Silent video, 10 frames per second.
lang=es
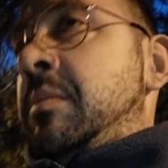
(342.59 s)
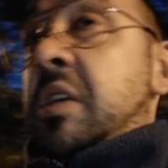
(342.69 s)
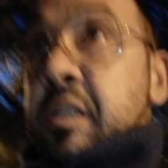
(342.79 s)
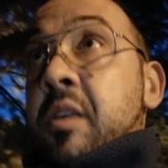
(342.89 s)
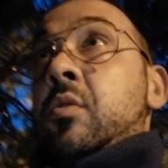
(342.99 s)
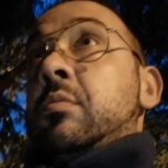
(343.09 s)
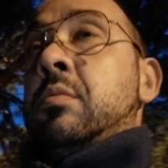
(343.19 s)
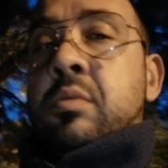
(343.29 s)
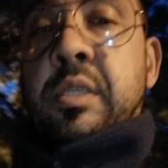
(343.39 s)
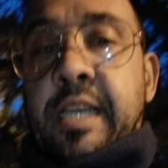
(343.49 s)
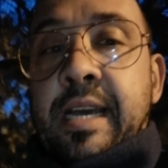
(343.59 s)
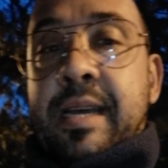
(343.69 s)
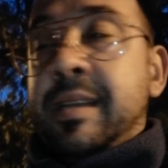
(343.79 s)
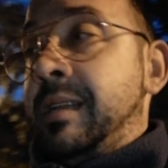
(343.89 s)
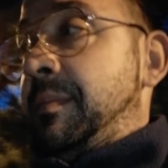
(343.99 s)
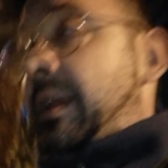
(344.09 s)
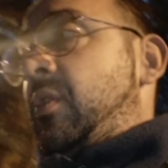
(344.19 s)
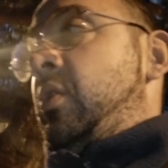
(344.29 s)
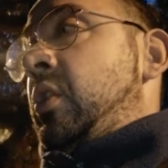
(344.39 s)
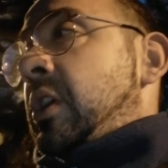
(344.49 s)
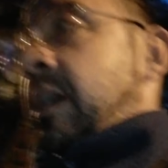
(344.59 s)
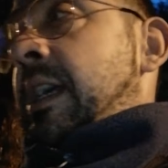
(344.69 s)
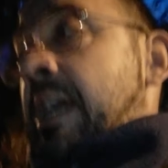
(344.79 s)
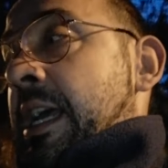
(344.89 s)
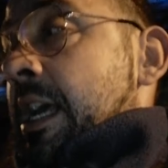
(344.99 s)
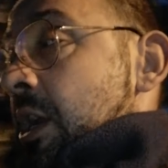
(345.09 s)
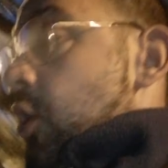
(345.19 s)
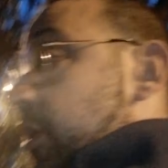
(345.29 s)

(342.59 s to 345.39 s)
Ya te digo, o sea, el perro lo